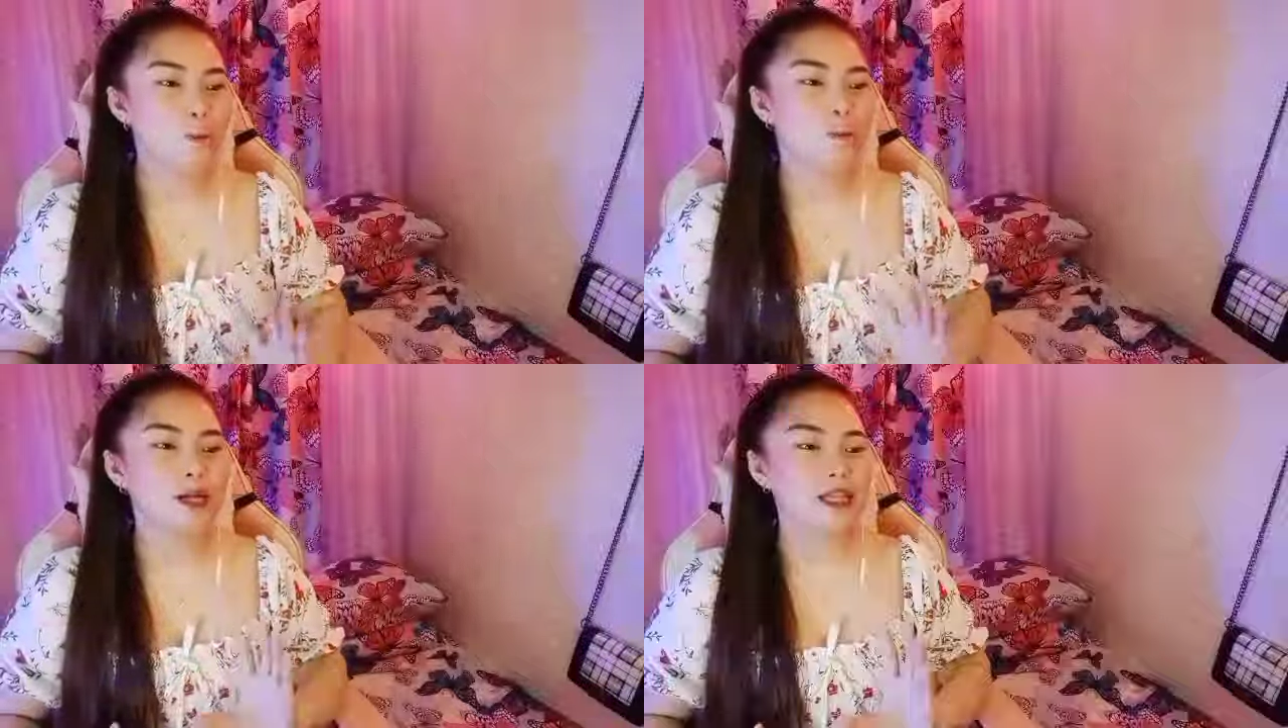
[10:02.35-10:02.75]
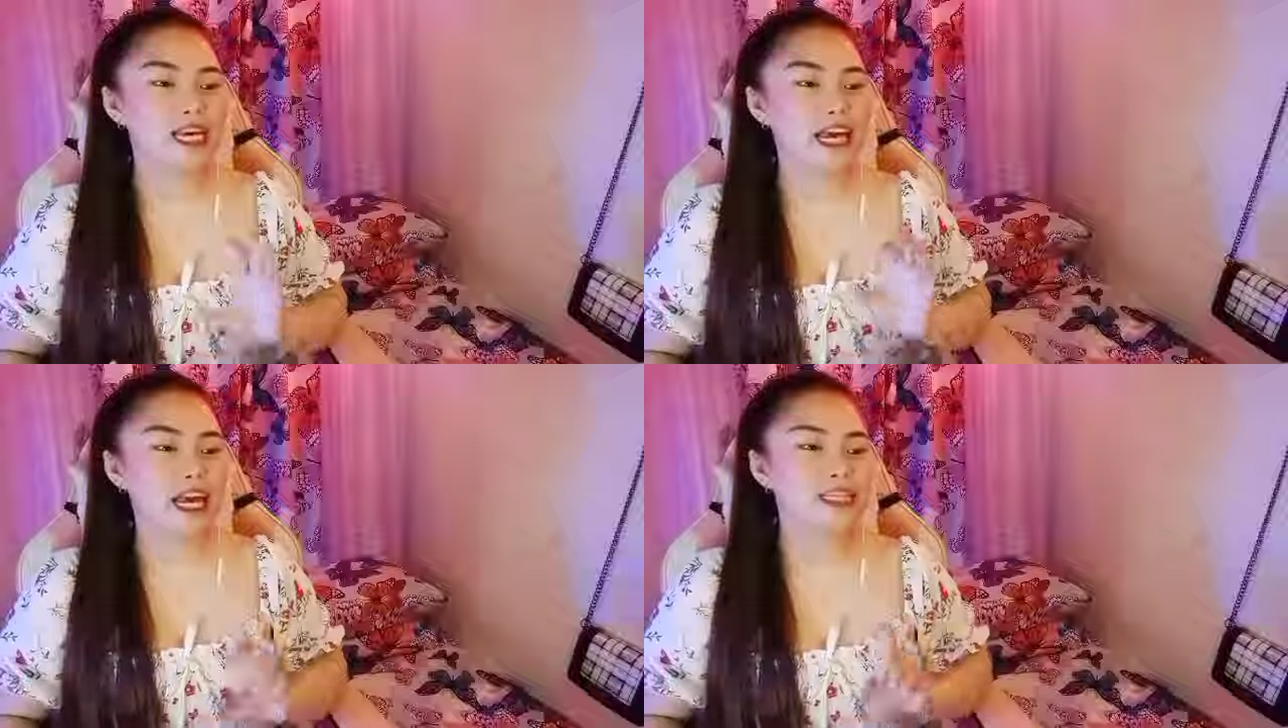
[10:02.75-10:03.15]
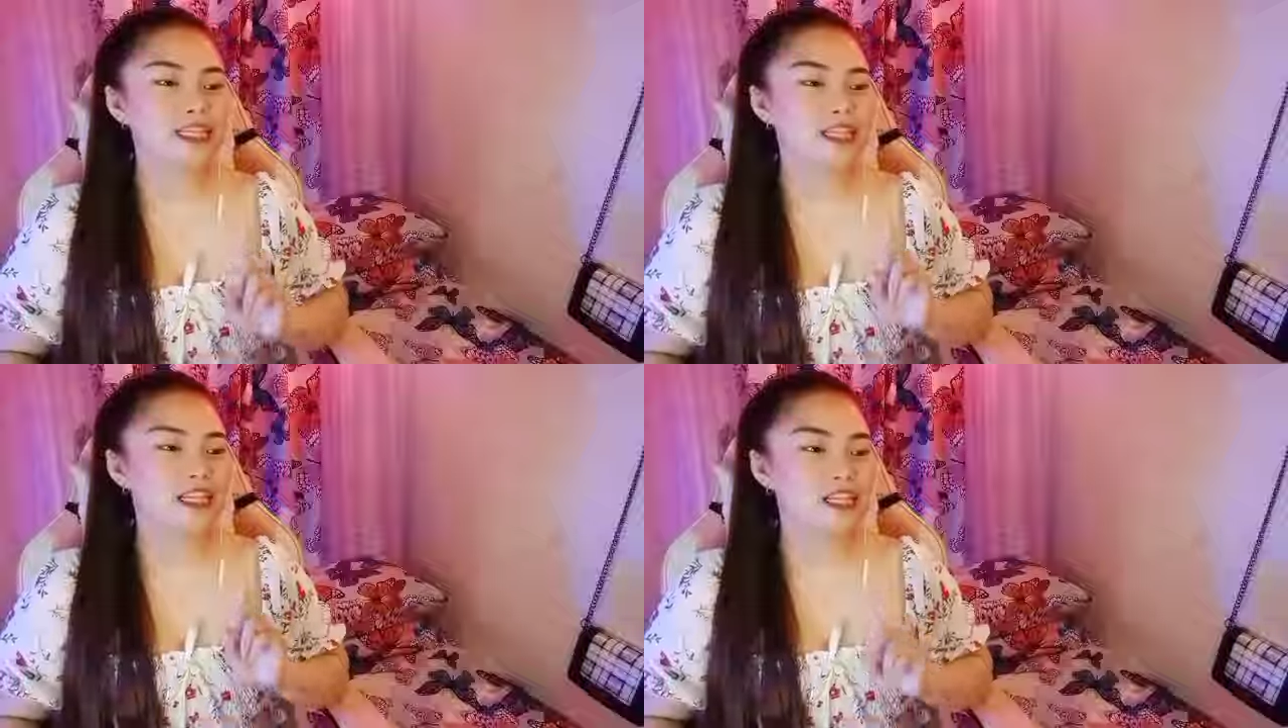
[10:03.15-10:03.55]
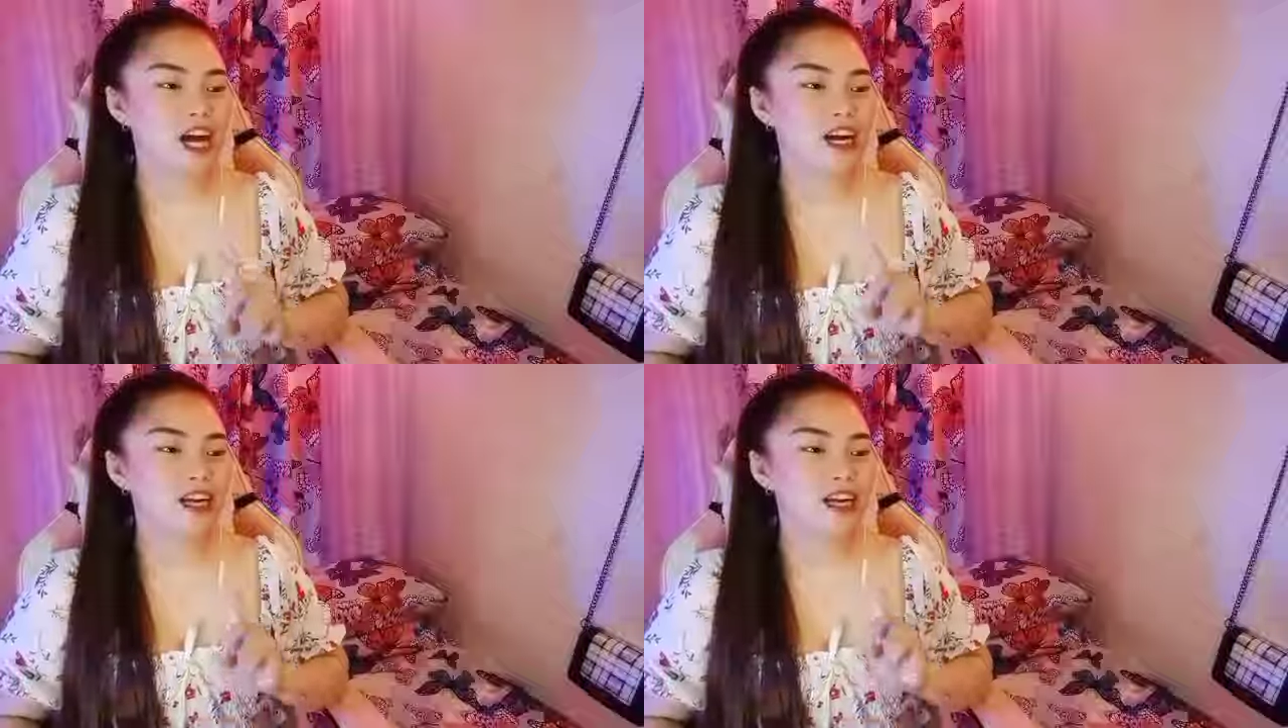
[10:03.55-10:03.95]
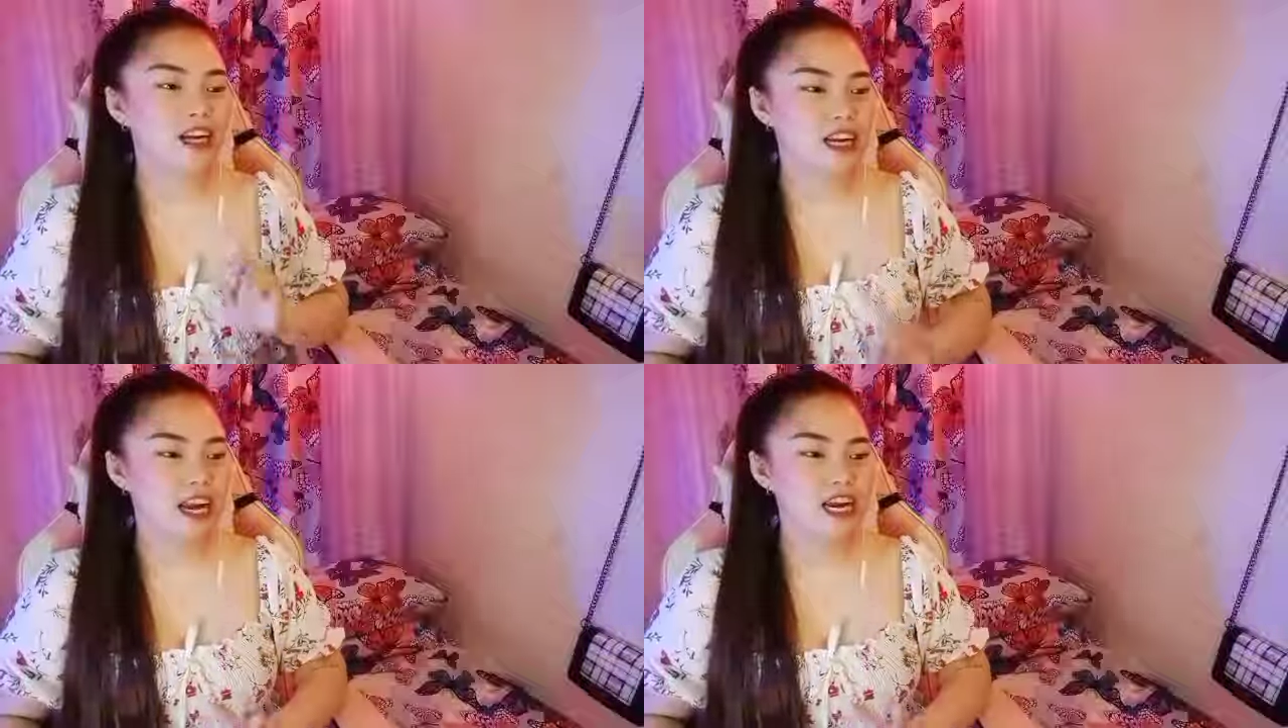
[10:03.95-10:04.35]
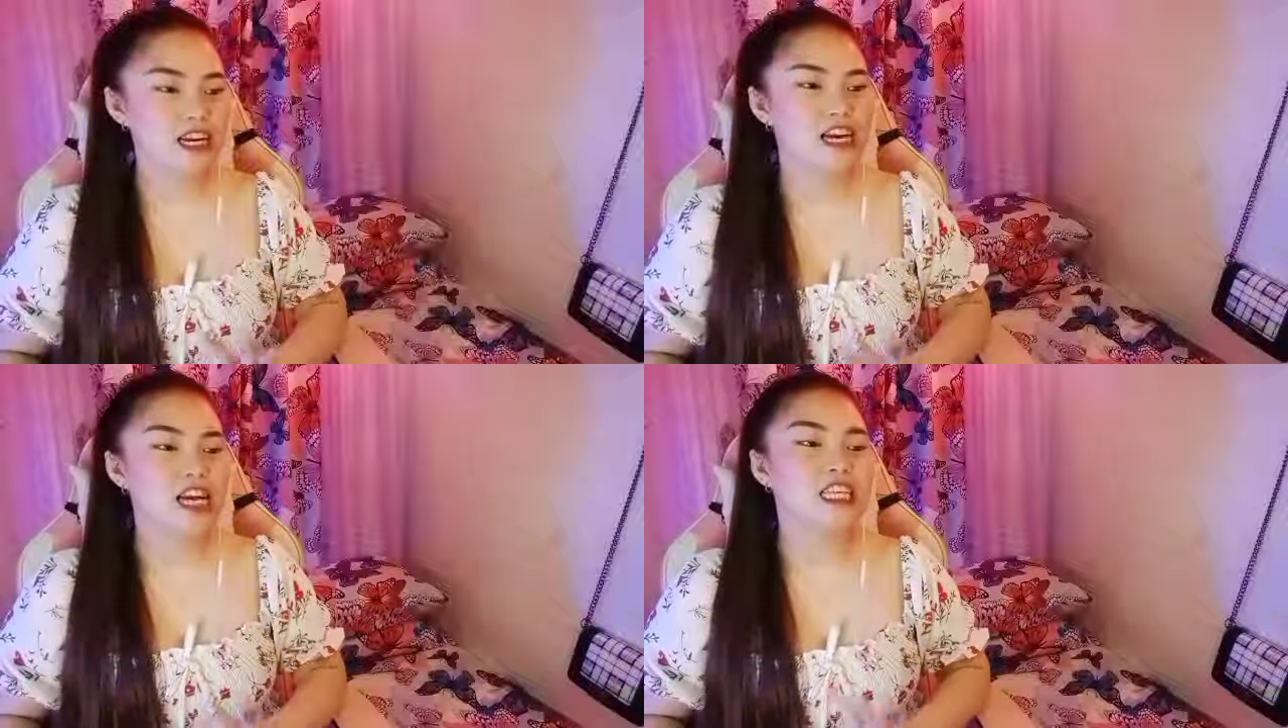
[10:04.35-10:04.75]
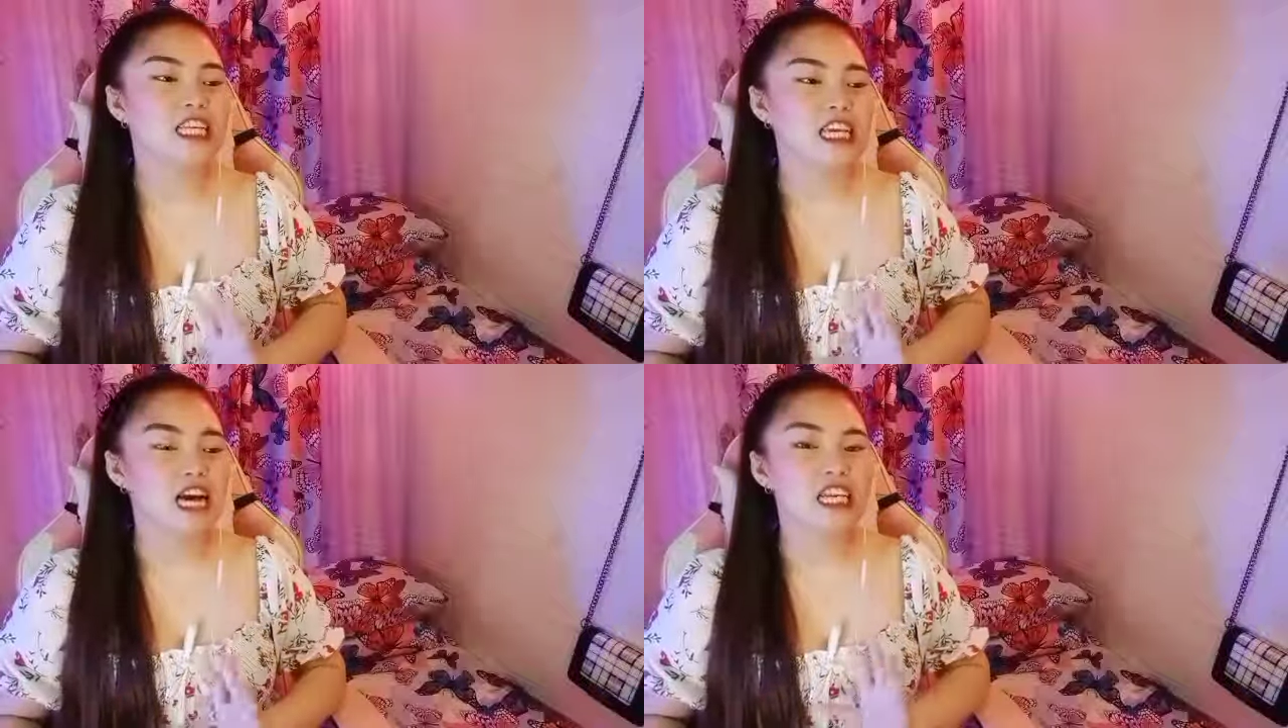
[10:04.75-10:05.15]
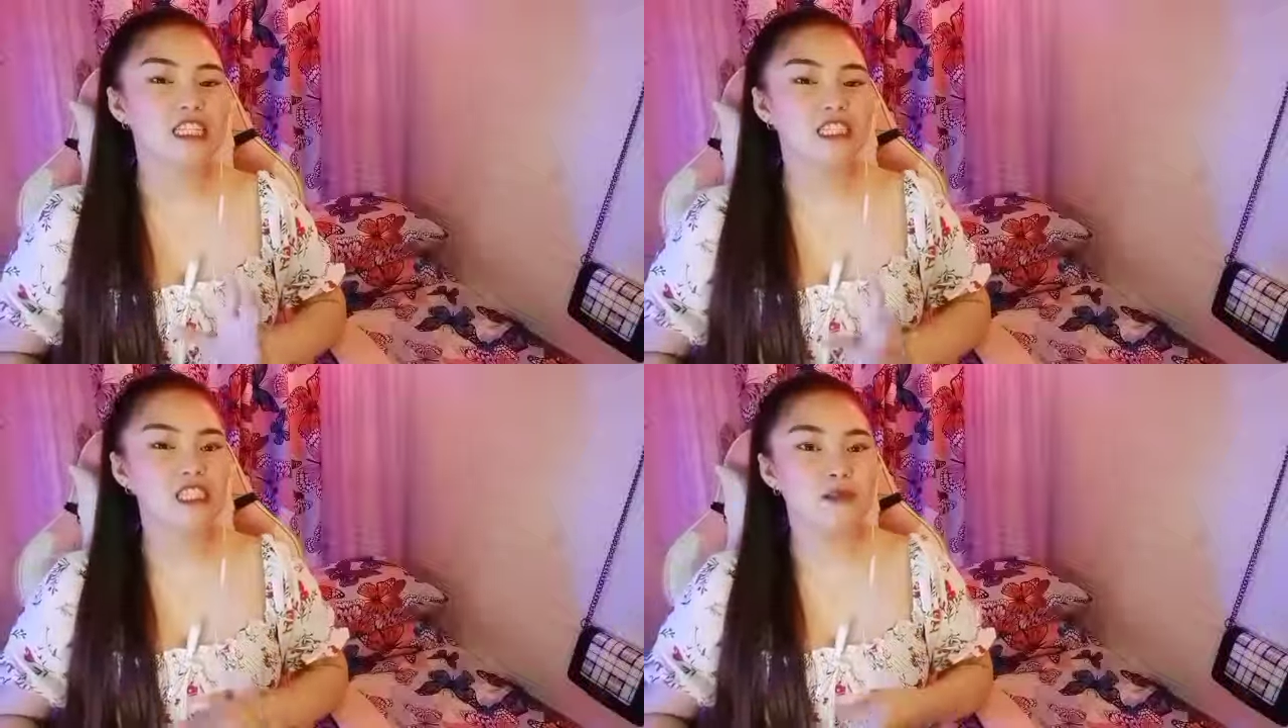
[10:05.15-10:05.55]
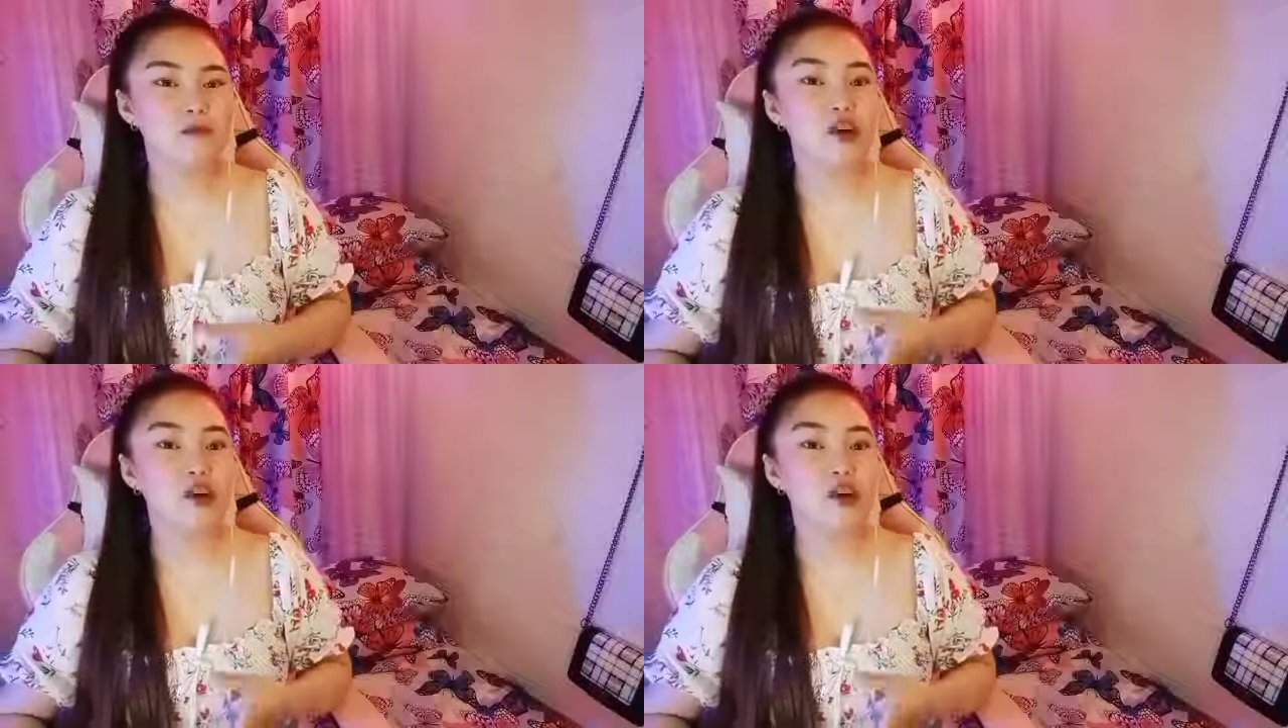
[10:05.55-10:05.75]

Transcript: pati ex ni Tang Crane nilalandi mo.